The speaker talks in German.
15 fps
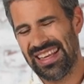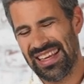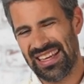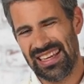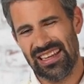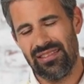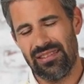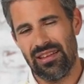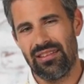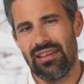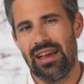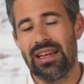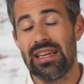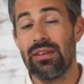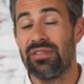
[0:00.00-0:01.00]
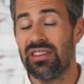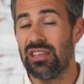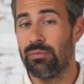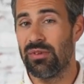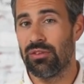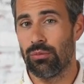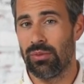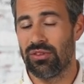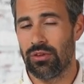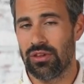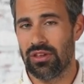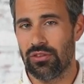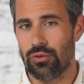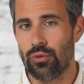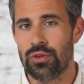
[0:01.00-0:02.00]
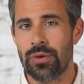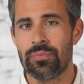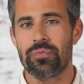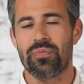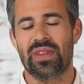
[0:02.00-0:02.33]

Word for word: In letzter Zeit lief es nicht mehr so besonders gut.